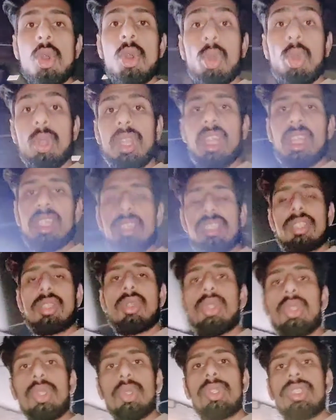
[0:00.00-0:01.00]
और डक्स को
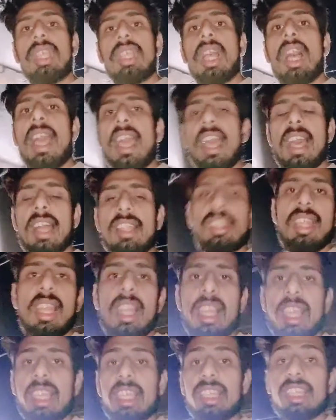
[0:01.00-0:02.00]
जो सा है अंदर
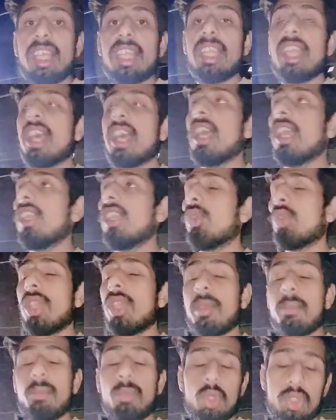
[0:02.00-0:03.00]
लेके जाना है
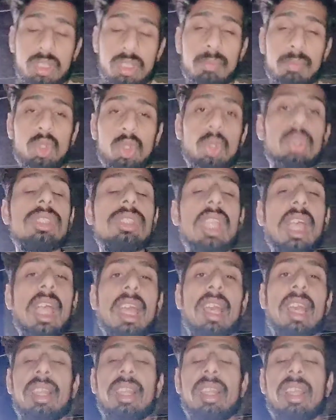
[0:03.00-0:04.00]
क्योंकि मौसम जो सा
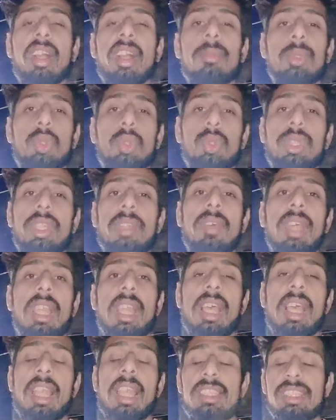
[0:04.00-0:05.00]
है ख़राब होने
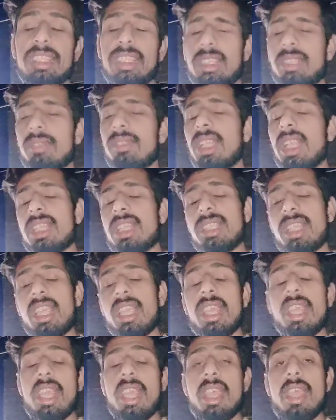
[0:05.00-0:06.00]
वाला है जिसकी वजह से
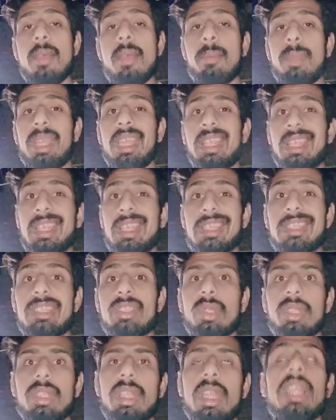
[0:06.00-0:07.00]
मैंने कहा
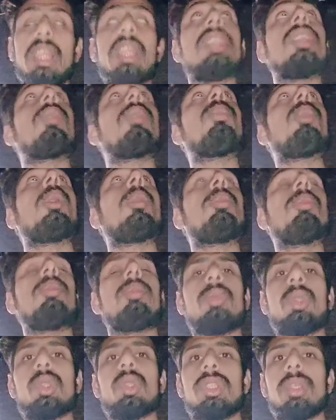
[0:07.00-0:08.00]
इनको अंदर ले जाओ
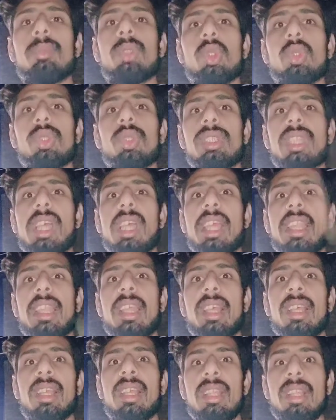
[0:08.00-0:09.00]
मौसम जो सा है ना
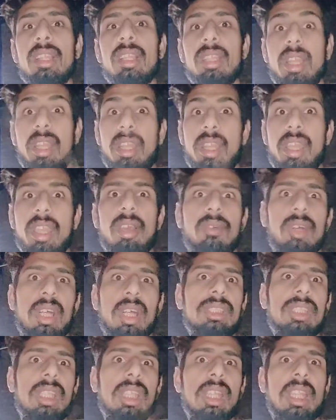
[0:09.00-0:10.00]
ठंडी हवा
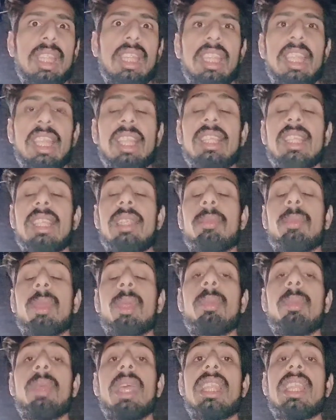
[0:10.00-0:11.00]
चल रही है कहीं पर
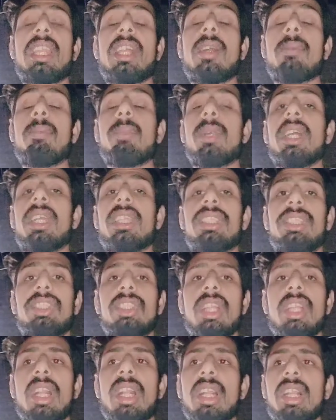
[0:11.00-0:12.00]
मैंने कहा बारिश
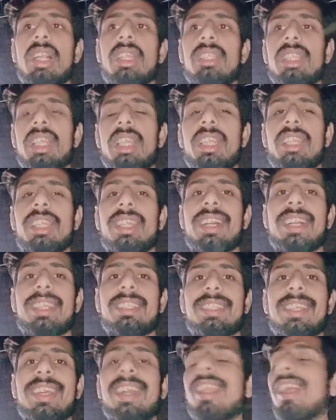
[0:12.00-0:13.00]
ना आ जाए यार
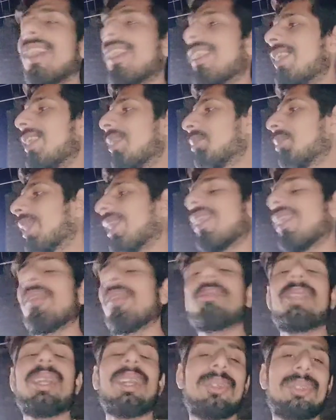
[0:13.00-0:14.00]
सारा काम
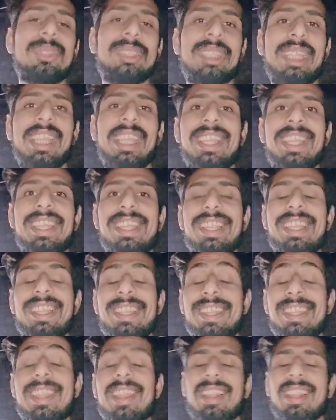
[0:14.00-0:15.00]
ख़राब ना हो जाए
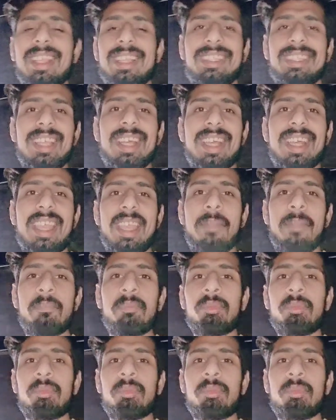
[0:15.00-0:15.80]
डर लगता है